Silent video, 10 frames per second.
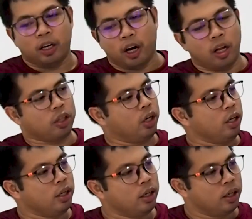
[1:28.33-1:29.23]

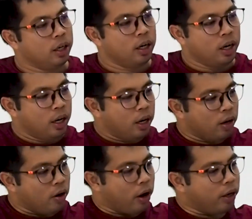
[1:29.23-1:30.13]
cutter.
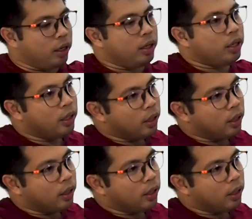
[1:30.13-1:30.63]
Okay.